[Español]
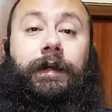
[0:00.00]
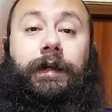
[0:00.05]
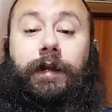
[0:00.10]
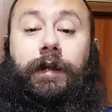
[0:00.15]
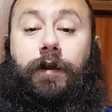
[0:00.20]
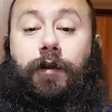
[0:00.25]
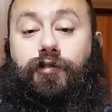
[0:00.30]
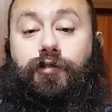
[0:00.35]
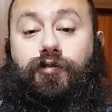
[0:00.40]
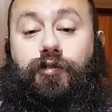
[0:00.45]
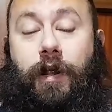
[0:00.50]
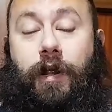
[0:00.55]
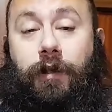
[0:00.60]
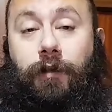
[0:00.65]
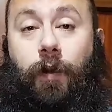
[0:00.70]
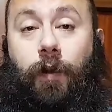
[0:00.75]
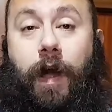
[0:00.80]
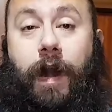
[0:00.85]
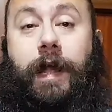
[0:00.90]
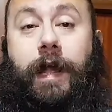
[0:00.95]
Los
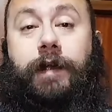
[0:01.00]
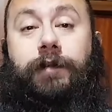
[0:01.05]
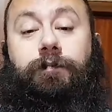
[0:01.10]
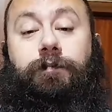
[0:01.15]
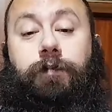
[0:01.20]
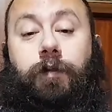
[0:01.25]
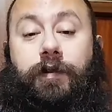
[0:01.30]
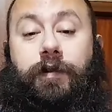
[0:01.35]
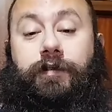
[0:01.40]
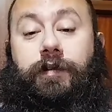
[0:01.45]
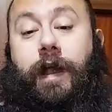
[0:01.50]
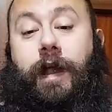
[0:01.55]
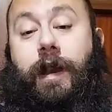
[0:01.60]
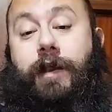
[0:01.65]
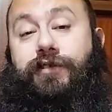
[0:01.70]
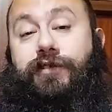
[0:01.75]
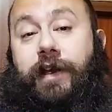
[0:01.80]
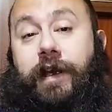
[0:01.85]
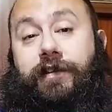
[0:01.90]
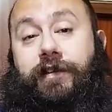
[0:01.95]
actuales, pues a
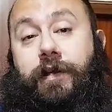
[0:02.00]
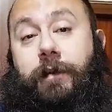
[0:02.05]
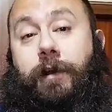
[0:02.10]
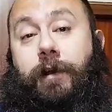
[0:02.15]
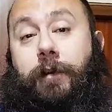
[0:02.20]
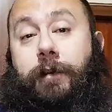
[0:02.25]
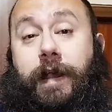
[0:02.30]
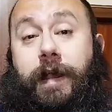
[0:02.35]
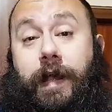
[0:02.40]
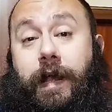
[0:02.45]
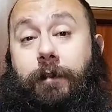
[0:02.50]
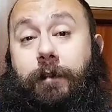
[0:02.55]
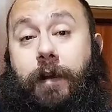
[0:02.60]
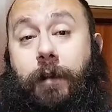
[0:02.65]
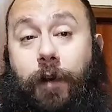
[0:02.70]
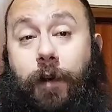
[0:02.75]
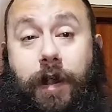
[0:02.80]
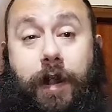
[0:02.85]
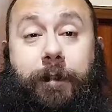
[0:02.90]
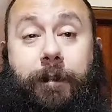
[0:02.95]
no ser que se me olvide que me
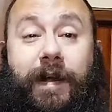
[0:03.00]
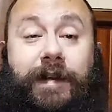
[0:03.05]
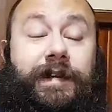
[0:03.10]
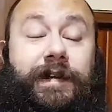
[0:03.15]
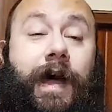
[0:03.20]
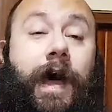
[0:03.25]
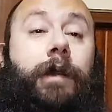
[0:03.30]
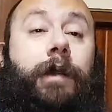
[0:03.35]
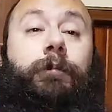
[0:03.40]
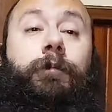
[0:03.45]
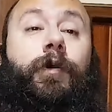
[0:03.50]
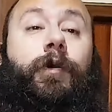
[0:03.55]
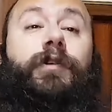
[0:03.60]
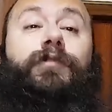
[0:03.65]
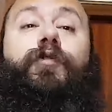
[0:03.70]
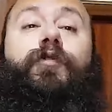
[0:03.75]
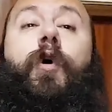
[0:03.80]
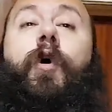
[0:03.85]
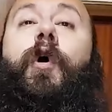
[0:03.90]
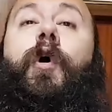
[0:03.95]
puede pasar,
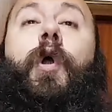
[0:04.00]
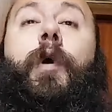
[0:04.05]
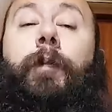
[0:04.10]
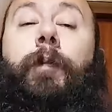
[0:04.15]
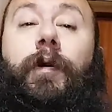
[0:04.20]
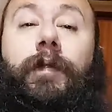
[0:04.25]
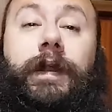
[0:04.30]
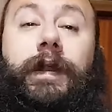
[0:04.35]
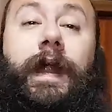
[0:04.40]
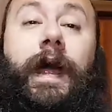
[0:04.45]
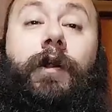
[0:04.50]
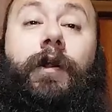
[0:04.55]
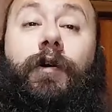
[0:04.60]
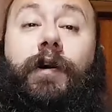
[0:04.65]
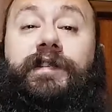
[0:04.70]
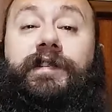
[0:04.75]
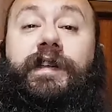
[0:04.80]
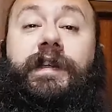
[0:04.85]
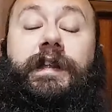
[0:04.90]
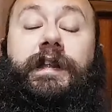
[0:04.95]
pues luego lo pondría lo
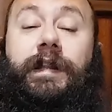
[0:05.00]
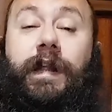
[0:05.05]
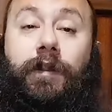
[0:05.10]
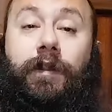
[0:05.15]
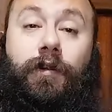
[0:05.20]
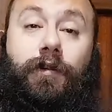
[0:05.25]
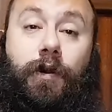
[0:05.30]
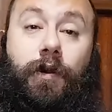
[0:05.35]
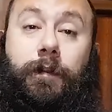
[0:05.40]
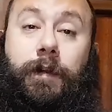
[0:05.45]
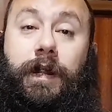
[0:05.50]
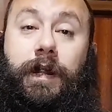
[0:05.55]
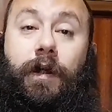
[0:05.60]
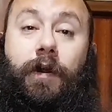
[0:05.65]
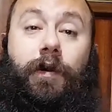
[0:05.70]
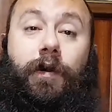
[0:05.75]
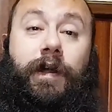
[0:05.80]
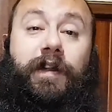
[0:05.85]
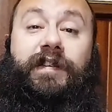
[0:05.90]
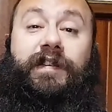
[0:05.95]
que es editando yo el vídeo,
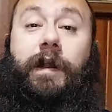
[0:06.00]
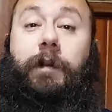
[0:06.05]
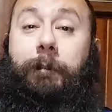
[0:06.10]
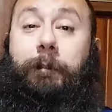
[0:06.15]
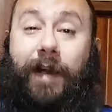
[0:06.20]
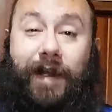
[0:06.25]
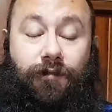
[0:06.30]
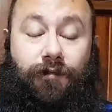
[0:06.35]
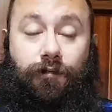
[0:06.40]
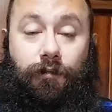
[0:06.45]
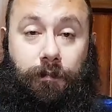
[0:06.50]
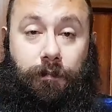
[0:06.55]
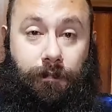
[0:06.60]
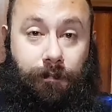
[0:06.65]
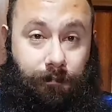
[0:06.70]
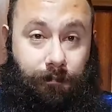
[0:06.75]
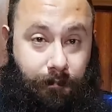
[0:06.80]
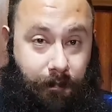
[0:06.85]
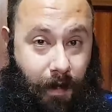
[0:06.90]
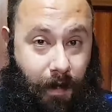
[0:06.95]
lo que es el peso.
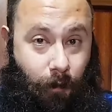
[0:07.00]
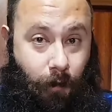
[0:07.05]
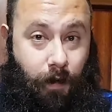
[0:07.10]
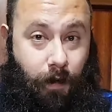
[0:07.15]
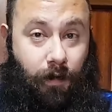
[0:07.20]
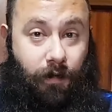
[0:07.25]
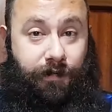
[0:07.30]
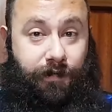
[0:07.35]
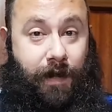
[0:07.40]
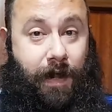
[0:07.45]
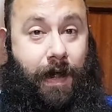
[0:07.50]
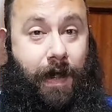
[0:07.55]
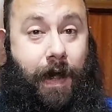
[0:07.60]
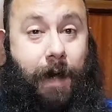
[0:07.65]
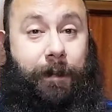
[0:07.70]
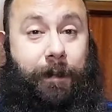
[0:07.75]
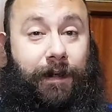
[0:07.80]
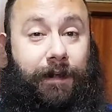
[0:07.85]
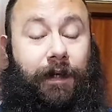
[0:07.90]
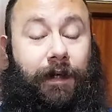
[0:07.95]
¿De acuerdo? O sea,
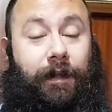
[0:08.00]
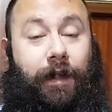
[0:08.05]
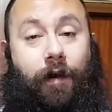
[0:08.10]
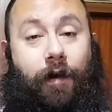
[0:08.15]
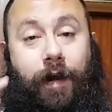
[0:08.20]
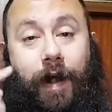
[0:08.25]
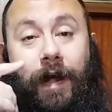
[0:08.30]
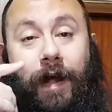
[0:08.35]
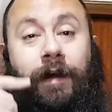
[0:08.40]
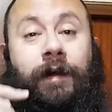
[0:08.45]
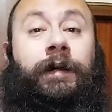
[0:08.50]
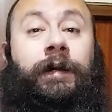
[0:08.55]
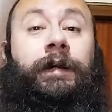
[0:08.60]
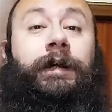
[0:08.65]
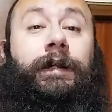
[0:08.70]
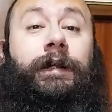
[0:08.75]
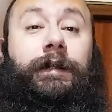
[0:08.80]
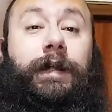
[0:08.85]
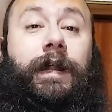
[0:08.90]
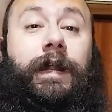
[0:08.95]
a partir de ahora
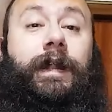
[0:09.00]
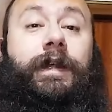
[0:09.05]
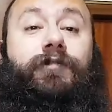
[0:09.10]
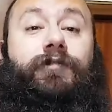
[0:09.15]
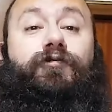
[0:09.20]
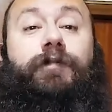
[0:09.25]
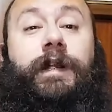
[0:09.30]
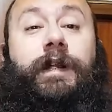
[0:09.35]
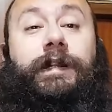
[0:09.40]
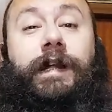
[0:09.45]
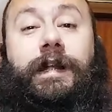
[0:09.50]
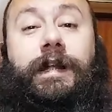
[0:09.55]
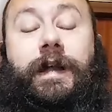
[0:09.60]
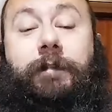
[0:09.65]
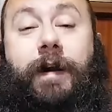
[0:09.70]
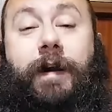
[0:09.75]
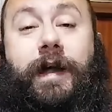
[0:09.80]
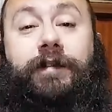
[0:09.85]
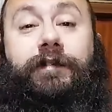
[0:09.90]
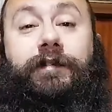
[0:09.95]
tenéis un detalle
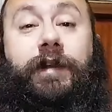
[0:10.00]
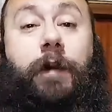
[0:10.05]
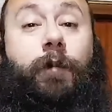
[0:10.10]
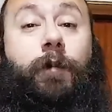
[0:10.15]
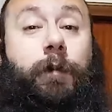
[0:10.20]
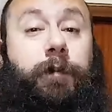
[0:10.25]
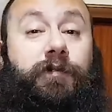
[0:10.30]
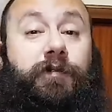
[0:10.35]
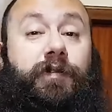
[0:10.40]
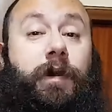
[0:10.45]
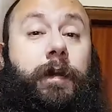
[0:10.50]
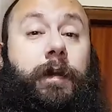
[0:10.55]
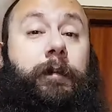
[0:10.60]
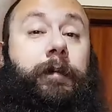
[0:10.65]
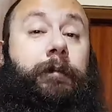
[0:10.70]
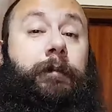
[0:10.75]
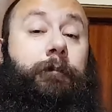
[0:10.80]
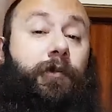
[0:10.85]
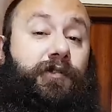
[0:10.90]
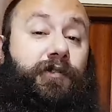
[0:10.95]
más que muy
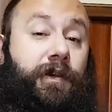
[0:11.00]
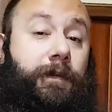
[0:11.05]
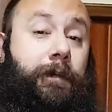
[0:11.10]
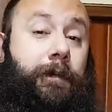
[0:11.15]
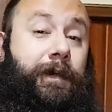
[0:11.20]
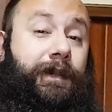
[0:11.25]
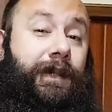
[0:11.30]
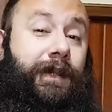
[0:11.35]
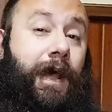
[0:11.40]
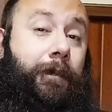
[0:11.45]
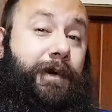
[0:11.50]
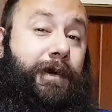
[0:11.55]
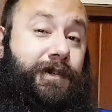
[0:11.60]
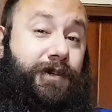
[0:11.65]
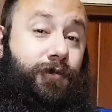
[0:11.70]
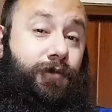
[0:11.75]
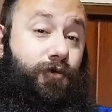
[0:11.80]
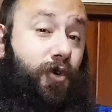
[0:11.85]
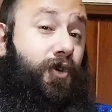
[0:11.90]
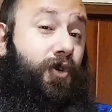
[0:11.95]
posiblemente a más
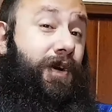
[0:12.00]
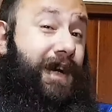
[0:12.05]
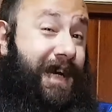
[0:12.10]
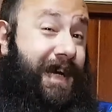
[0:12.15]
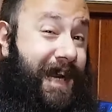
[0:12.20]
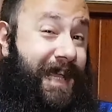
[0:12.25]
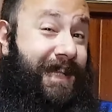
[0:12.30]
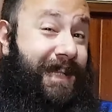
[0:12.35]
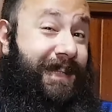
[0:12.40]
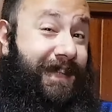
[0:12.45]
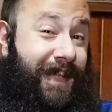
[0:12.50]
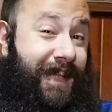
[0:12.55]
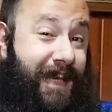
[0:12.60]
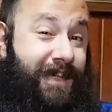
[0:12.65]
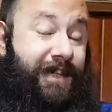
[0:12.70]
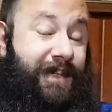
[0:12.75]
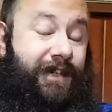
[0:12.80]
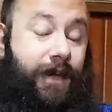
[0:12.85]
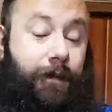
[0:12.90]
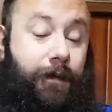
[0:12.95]
de uno le
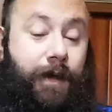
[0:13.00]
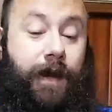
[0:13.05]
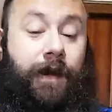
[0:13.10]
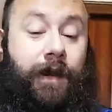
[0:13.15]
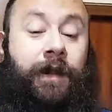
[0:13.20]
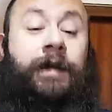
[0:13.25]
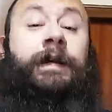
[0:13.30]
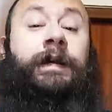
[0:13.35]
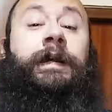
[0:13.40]
interese saber.